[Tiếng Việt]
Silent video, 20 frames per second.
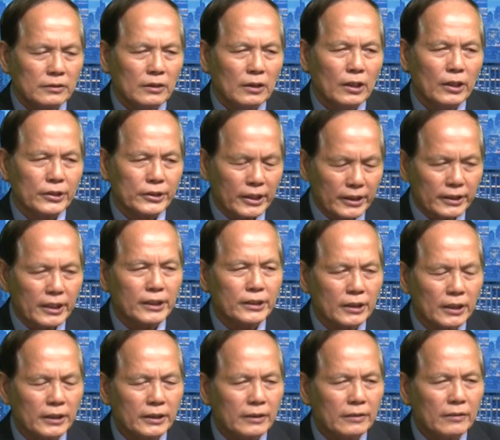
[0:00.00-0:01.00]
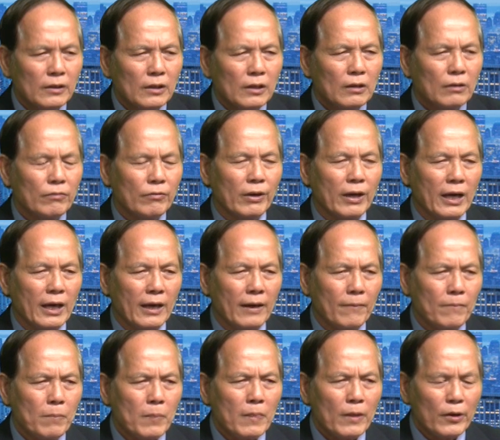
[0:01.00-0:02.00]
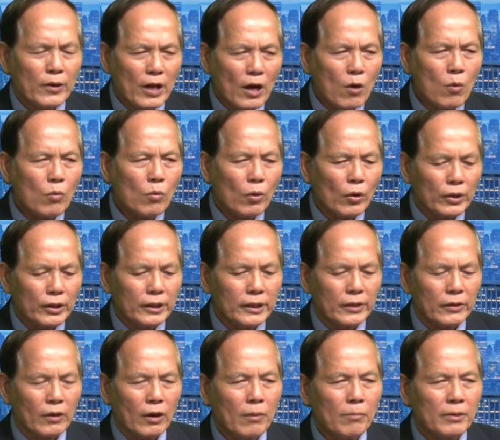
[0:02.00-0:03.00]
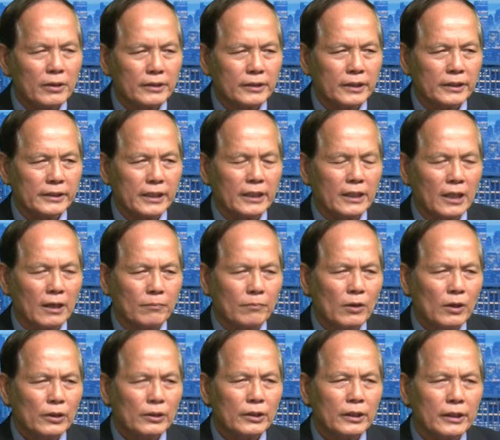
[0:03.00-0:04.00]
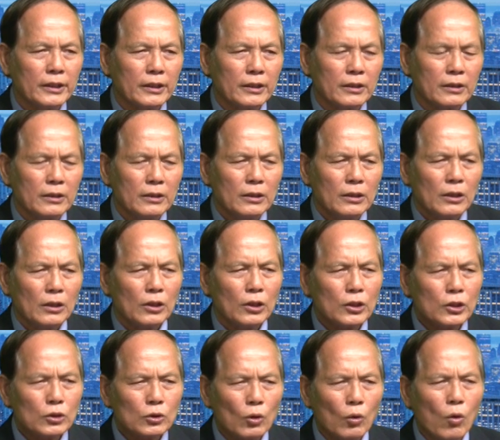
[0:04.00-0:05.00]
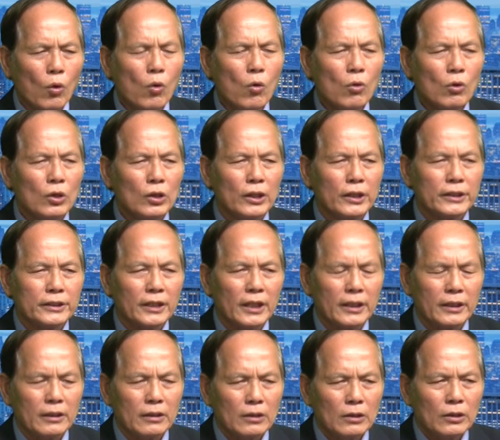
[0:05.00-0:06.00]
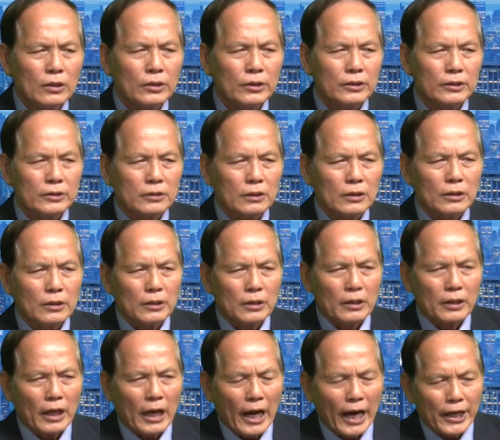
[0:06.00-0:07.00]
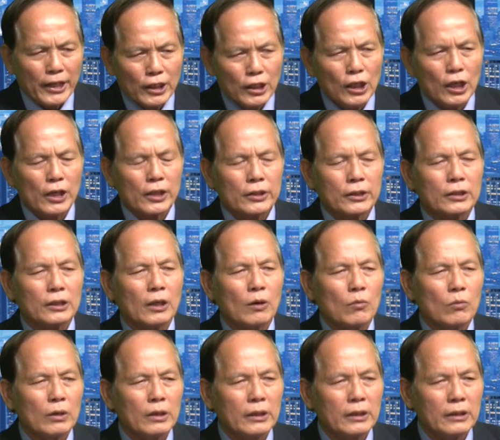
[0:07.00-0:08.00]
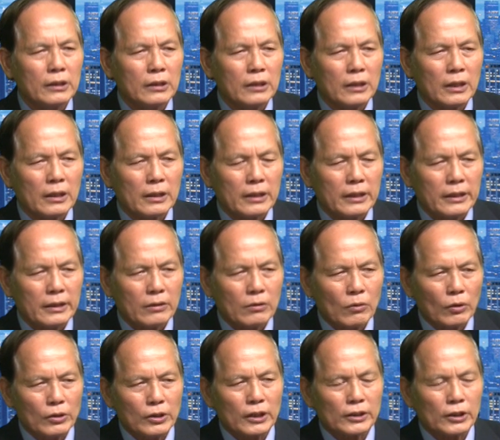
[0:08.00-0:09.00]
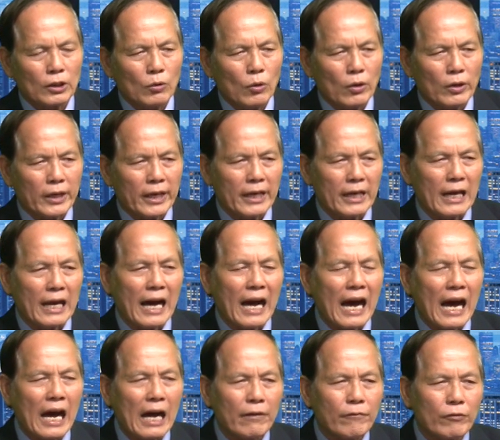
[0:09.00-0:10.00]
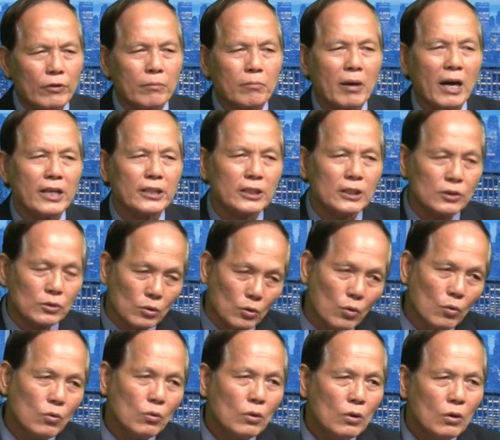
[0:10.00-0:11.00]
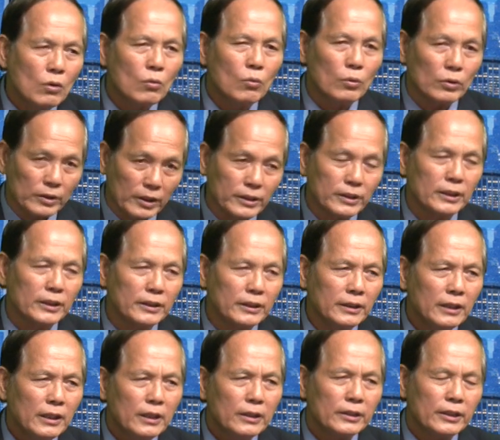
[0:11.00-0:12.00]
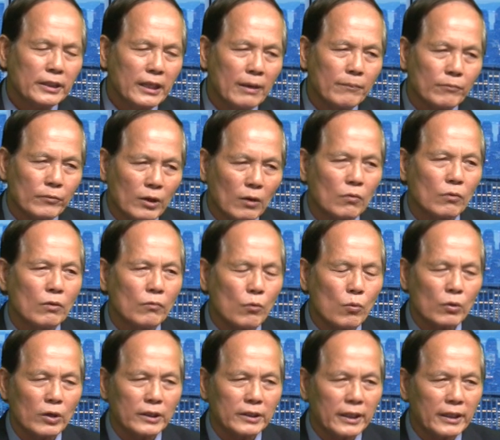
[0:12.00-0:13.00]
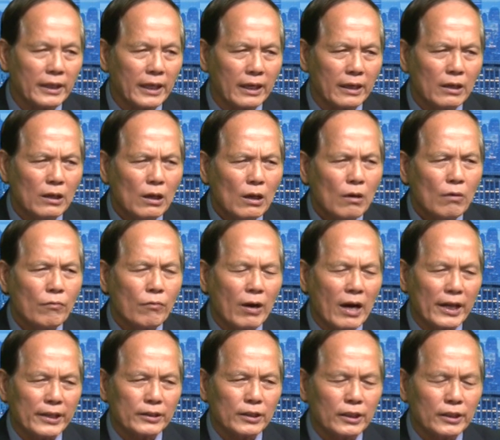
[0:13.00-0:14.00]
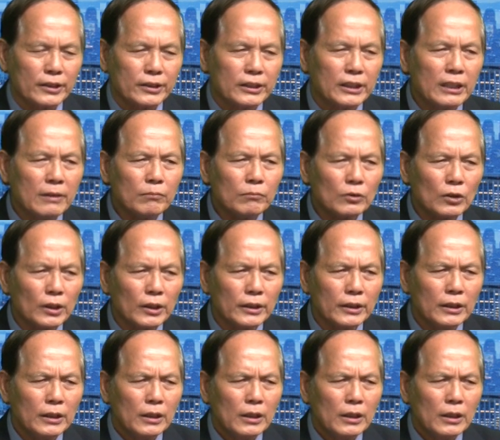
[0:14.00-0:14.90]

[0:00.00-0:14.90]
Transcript: ở trên thế giới và nếu con đường đó mà được thành lập thì cái số người dân ảnh hưởng trong cái cái con đường tơ lụa này là 2 phần 3 dân số của thế giới sẽ nằm trong cái vùng kinh tế này và tới chiếm tới